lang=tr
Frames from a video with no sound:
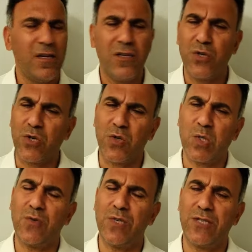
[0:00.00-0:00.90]
je
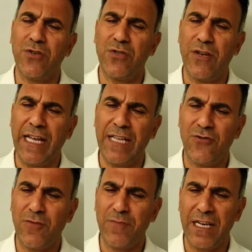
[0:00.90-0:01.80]
suis de l'aide
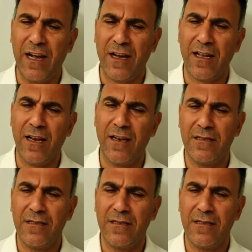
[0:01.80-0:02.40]
de miracle.